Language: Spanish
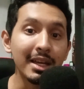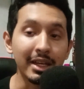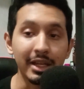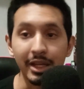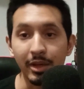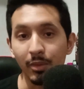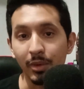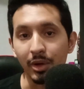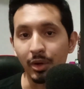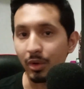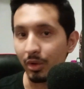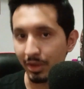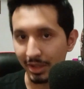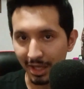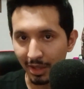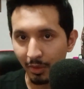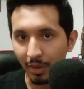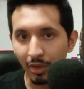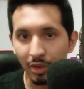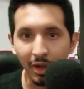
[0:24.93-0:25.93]
Y bueno,
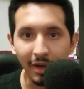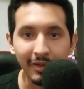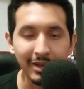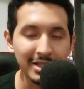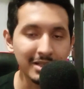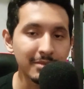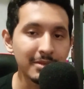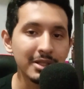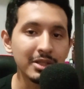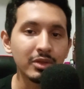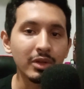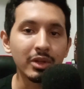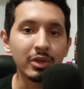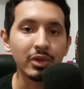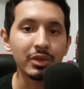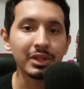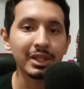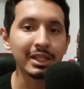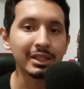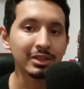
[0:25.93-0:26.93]
ya cuando habéis visto el
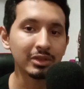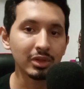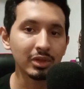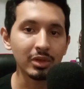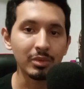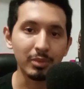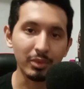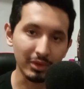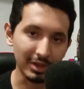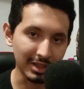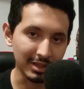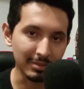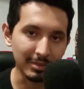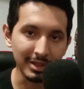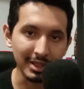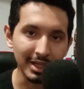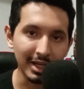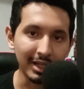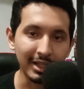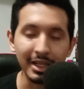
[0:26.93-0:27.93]
contexto, podéis
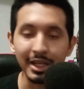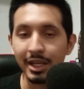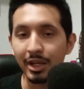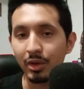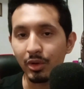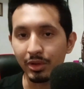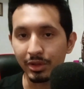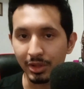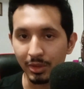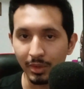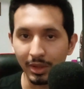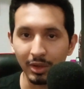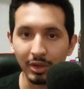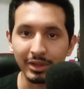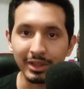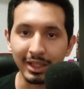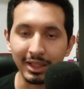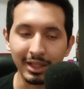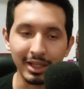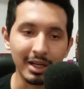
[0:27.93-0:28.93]
venir aquí y
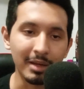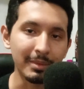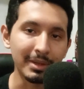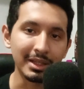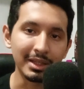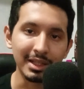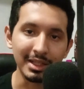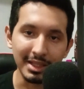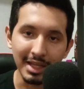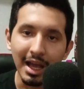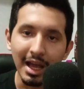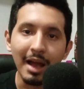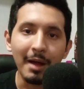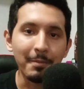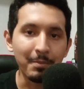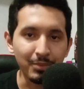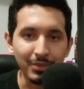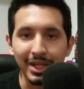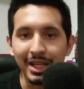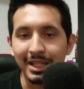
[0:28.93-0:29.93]
continuarlo tranquilamente.
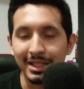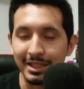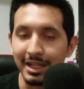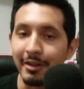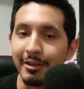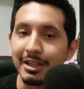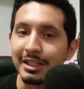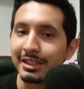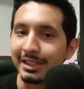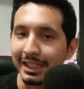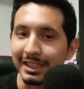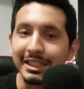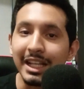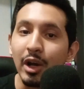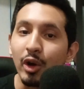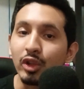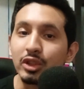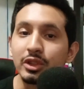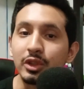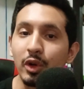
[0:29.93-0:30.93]
Ya ya veis, es
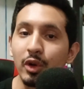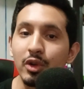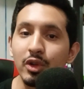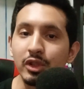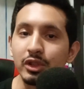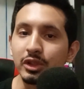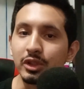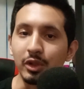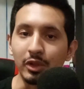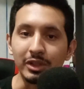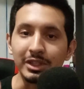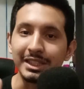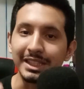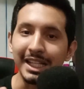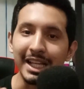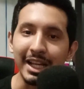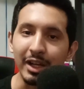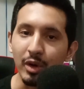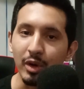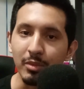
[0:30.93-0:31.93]
que os conozco,
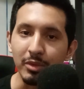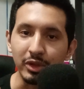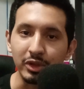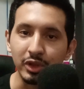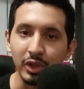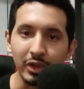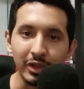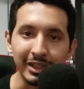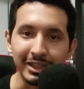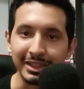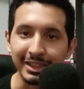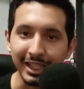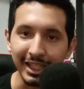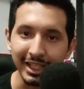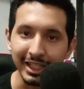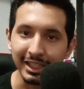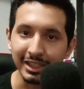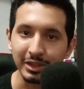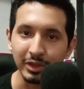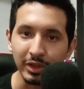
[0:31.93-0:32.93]
sé cómo sois,
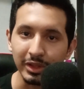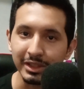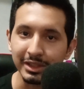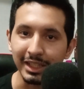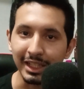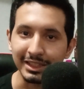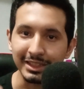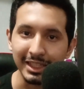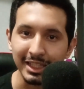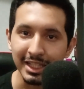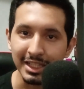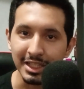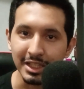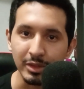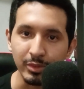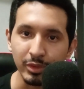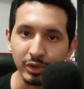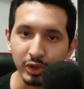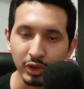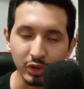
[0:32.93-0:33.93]
sé que sois así de
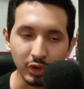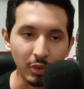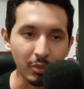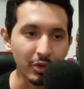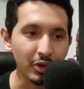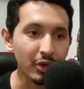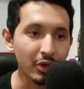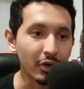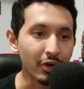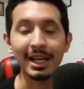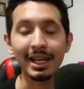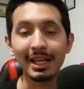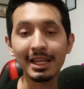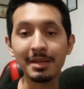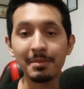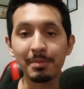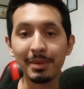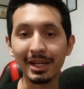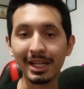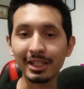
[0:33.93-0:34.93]
chismosos como yo.
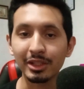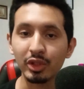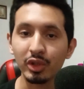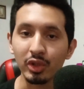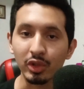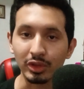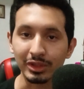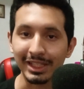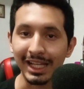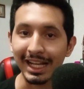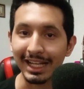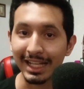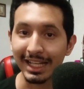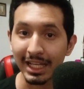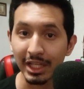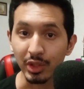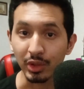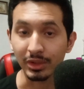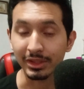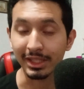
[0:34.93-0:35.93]
Y para todos
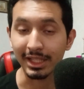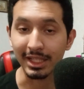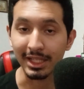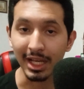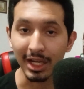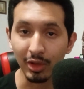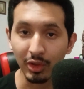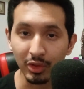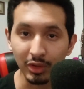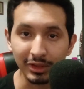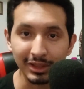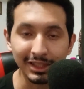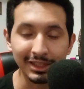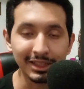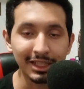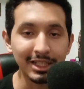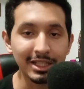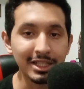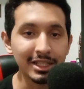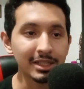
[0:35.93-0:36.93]
aquellos que ya
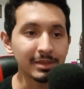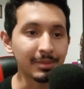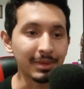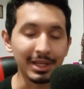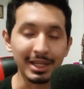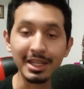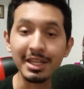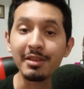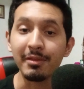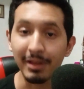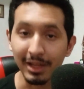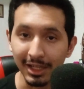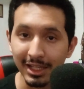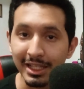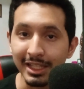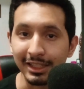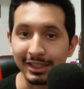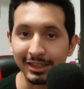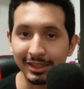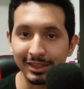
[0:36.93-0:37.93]
conocéis el chisme y
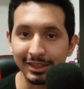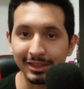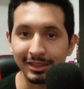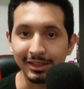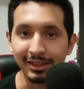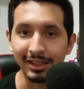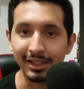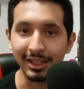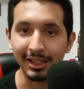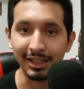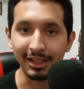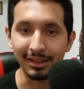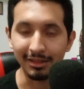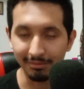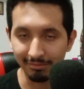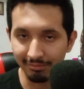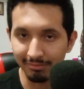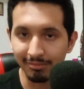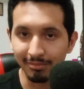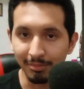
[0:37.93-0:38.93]
venís
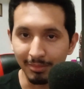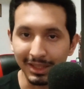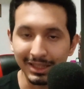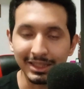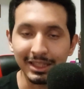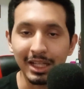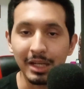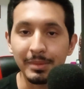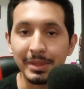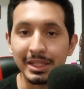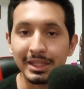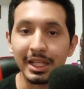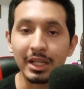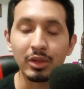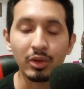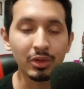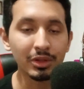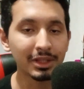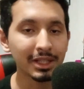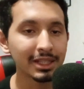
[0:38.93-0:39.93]
de básicamente
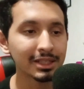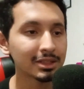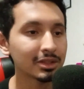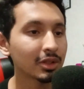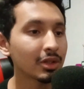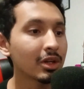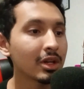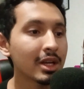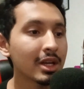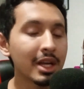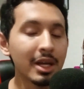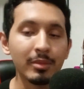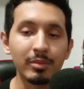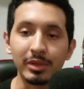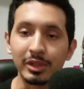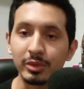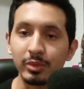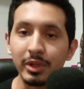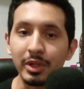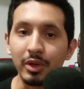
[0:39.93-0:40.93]
el contexto,
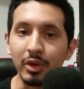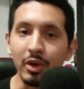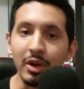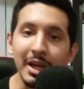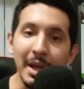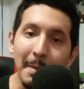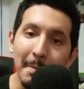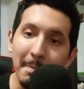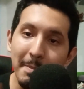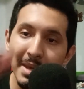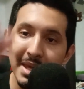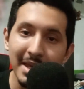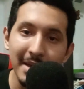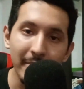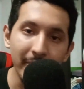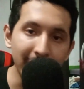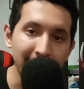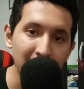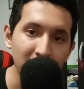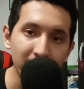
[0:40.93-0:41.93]
pues bueno,
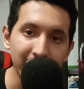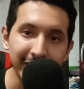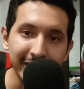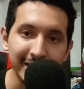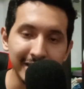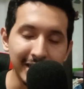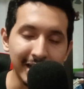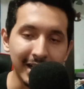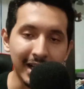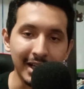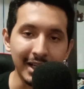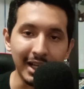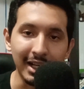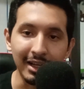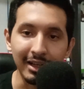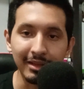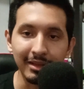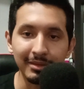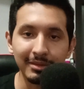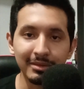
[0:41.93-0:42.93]
bienvenidos a este
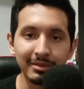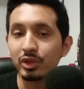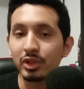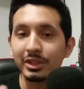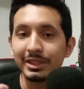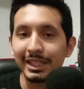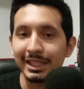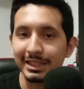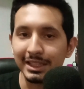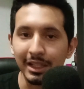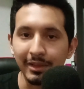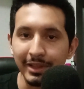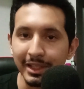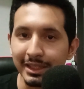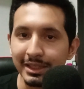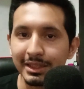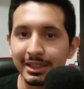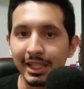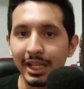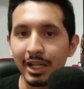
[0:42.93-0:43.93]
canal. Muchos ya
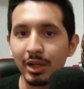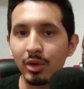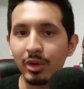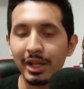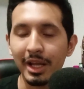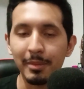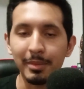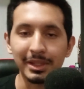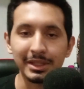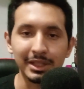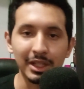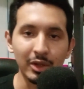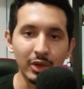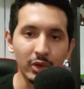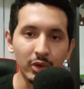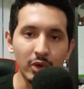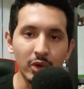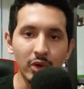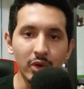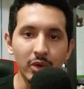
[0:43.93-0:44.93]
sabéis qué es lo que ha
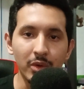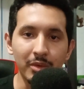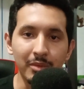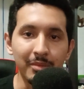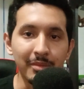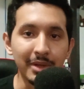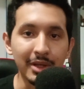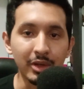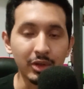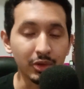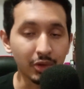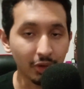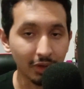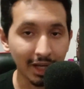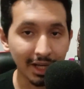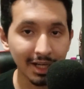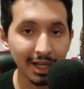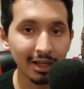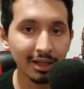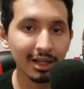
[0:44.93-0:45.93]
pasado con mi otro
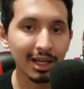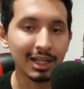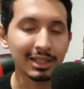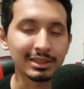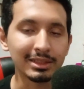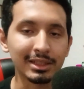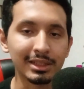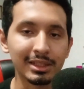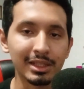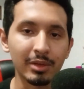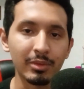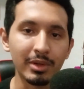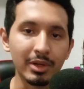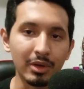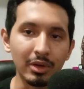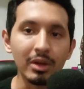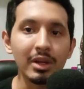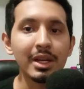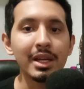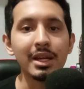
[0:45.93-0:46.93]
canal, así que
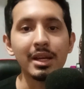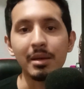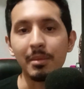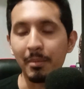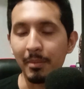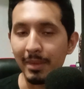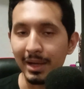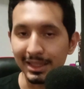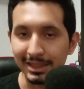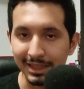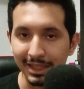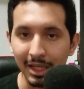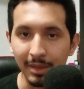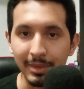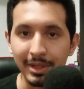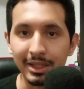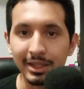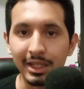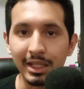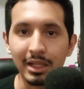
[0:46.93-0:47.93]
bueno,
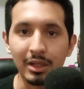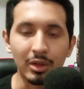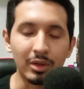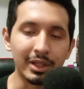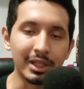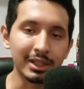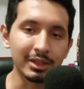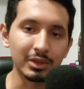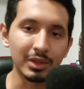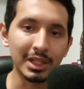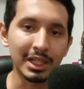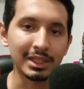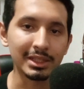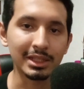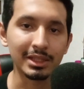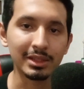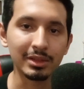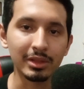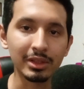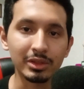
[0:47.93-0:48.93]
básicamente lo que estoy
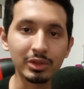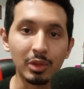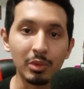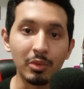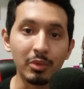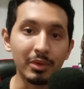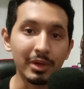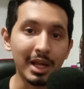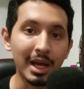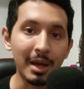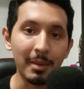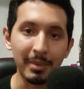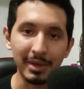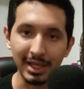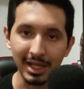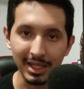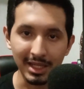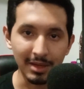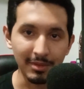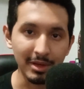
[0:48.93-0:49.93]
haciendo es como una
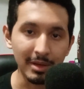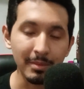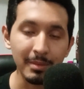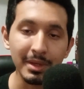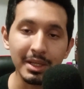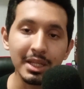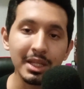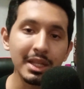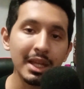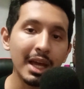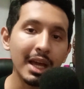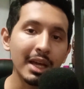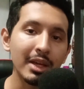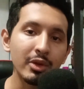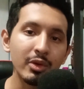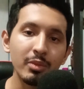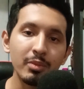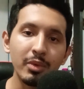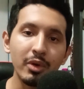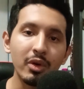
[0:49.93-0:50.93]
pequeña bienvenida
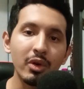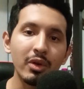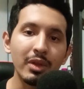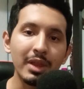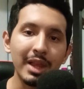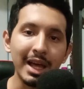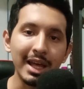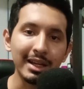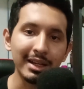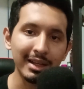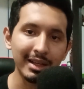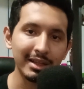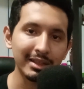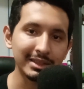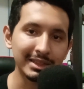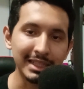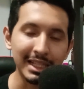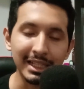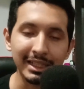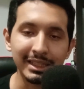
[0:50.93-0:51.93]
y un poco dar
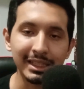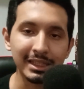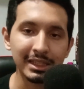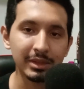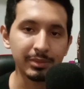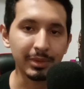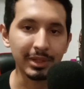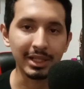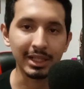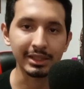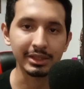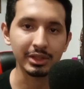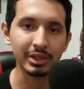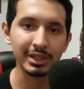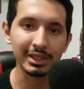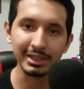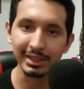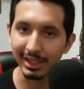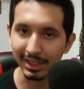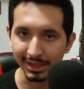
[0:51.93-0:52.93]
ciertas
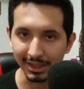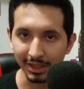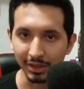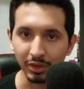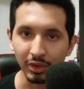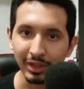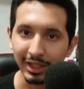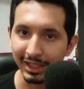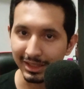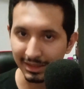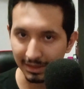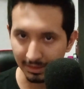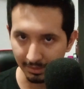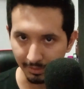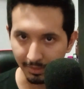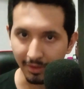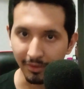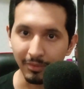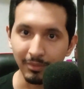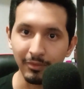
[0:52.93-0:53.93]
explicaciones que siento que se
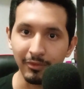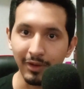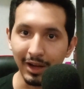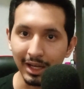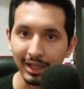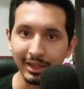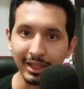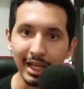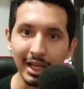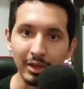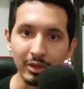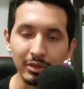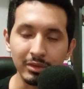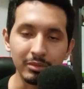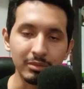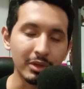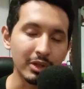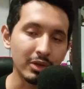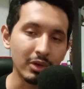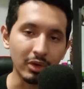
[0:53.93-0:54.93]
me
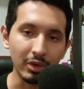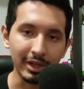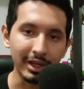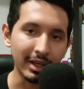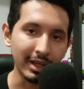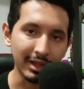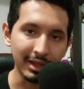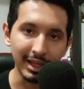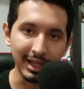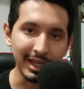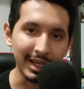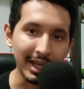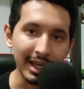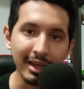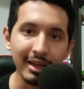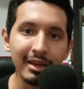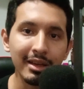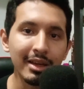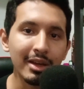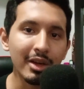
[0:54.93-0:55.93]
faltaron, bueno, o que
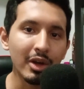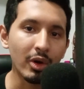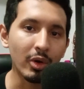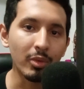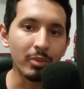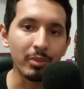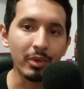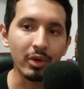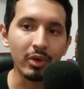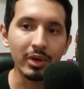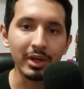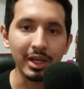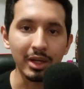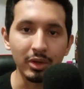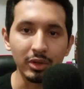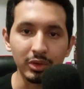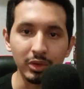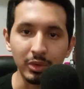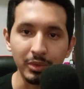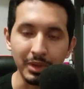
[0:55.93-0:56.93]
dejé un poco en
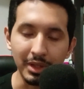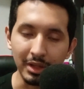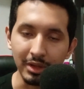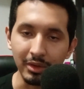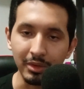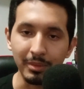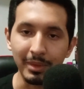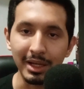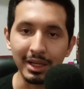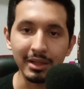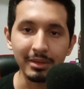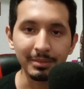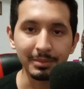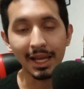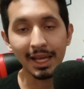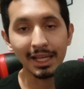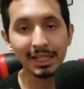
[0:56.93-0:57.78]
el otro vídeo, ¿vale?